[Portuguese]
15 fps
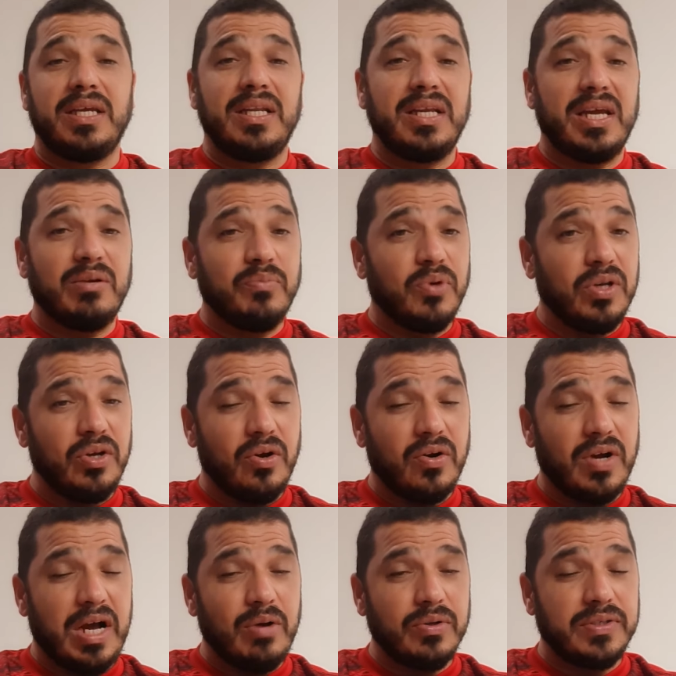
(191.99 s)
Ele era o melhor
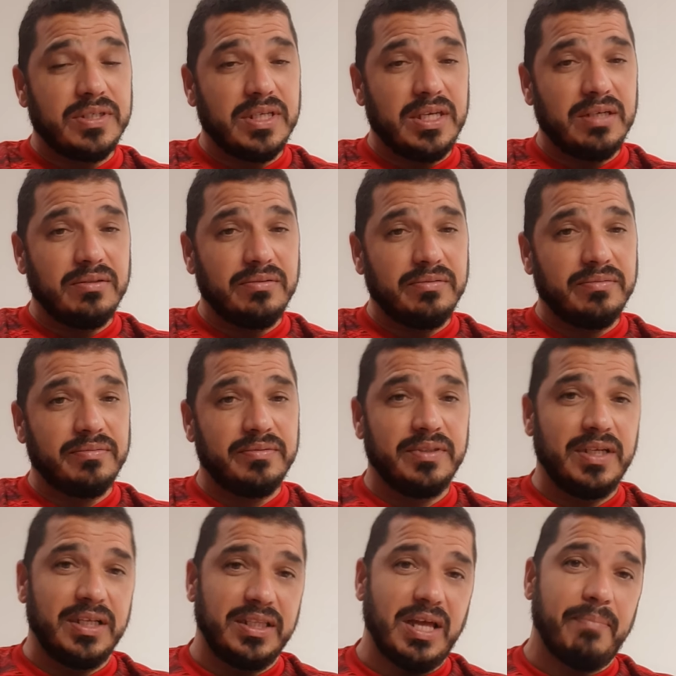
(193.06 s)
carroceiro
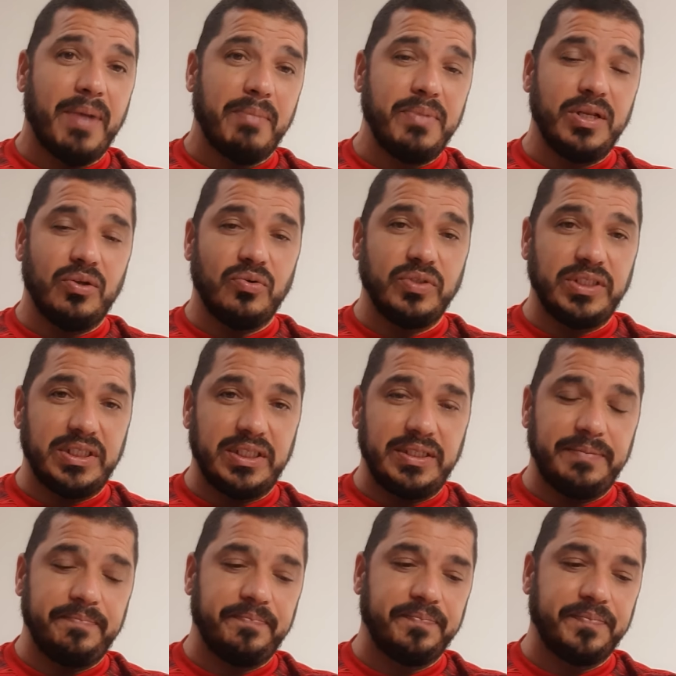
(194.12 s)
da Babilônia, né?